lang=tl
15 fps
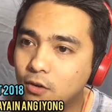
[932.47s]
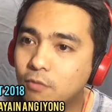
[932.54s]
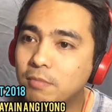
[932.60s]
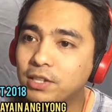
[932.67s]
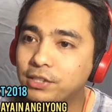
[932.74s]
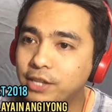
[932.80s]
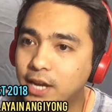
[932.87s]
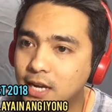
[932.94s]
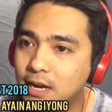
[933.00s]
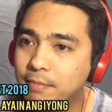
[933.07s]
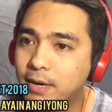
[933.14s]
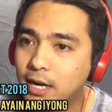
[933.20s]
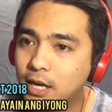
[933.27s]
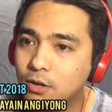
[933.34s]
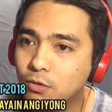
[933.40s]
kung masaya na
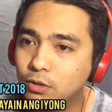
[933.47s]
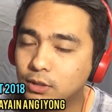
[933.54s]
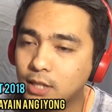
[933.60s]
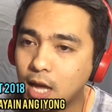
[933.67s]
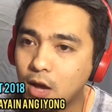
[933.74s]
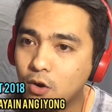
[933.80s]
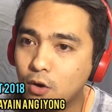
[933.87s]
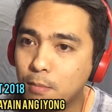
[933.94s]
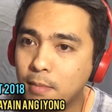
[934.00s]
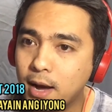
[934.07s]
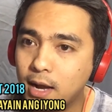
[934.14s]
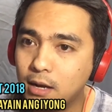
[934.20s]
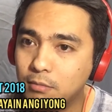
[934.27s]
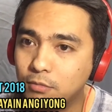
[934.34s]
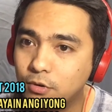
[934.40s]
pala yung taong
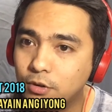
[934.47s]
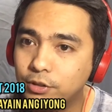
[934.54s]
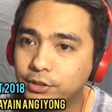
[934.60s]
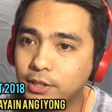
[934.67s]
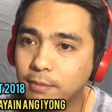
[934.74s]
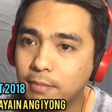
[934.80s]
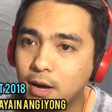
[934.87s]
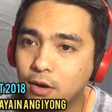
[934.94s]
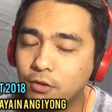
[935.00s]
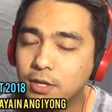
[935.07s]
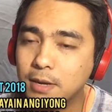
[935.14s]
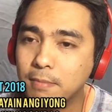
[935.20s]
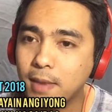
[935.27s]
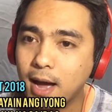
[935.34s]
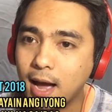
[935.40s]
mahal mo sa bago
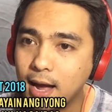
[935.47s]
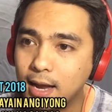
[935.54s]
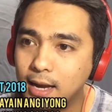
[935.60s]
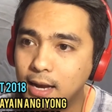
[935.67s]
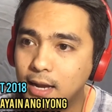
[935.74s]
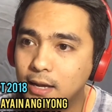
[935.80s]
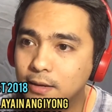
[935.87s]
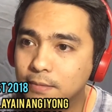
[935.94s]
niya mahal,